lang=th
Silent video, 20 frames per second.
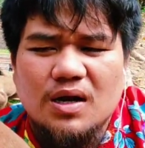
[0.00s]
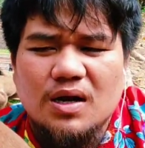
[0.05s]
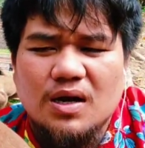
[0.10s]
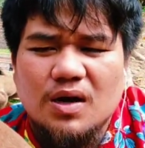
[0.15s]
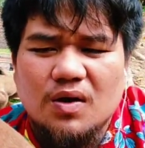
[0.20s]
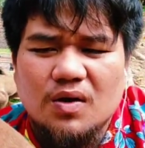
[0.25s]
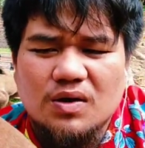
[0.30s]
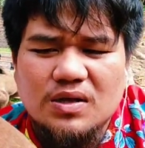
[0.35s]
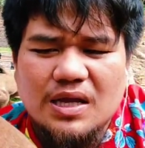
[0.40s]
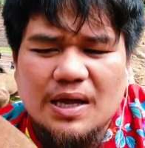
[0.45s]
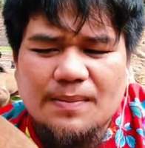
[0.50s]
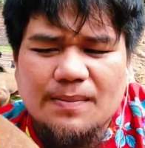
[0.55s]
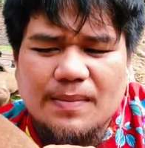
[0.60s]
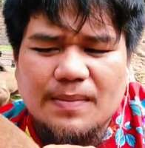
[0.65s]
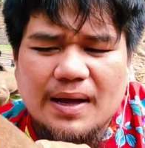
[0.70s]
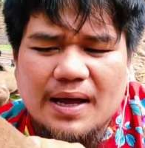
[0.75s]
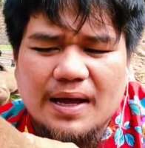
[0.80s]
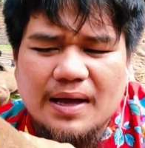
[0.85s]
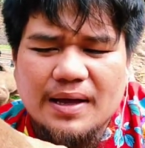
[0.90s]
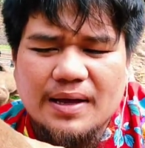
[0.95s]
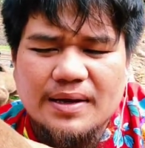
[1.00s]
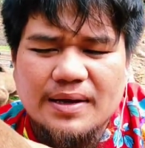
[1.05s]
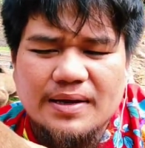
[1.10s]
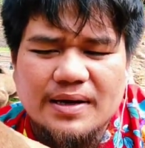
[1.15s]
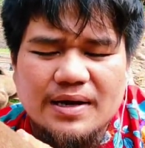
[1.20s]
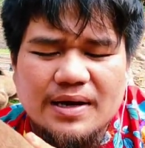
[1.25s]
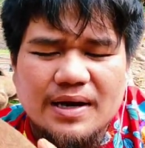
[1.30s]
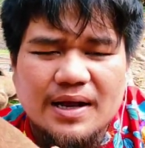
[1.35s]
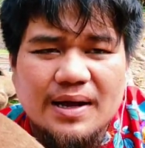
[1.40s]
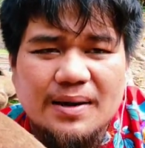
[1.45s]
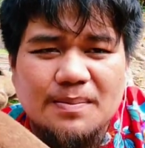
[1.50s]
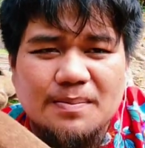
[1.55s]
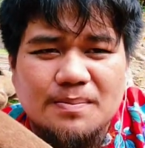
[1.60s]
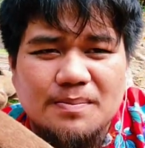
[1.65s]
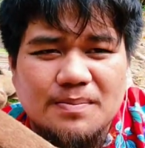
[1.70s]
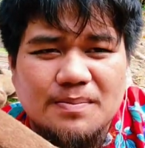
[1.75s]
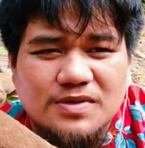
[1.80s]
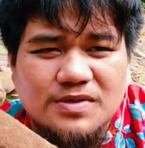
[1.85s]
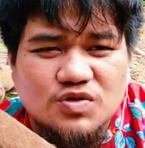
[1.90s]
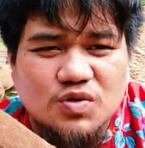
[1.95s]
เราก็ทำมานะ
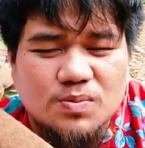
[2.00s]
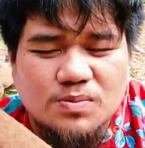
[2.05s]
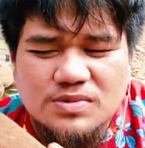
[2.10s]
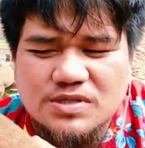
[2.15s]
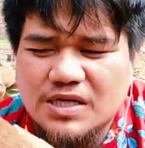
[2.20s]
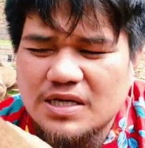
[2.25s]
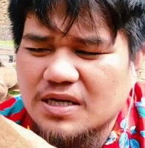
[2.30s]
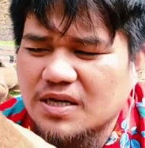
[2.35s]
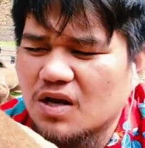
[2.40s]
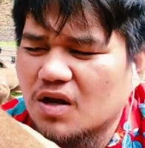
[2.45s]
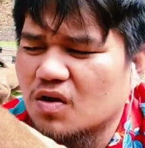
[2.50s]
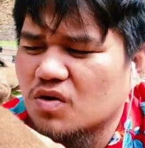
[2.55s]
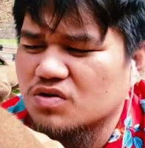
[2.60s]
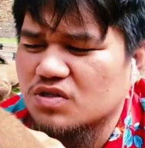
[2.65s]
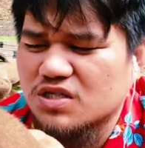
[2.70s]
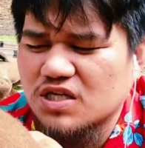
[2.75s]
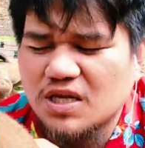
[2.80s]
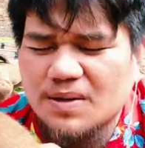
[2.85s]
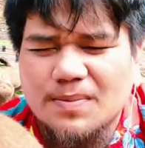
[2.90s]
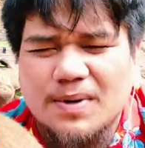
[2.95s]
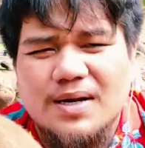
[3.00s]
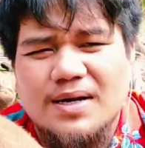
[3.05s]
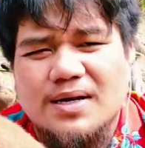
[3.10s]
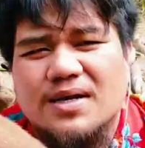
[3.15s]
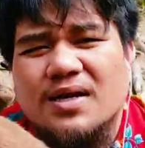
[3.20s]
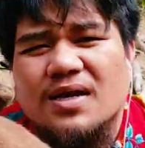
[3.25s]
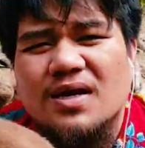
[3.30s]
มันสมจริงแล้วก็สีมัน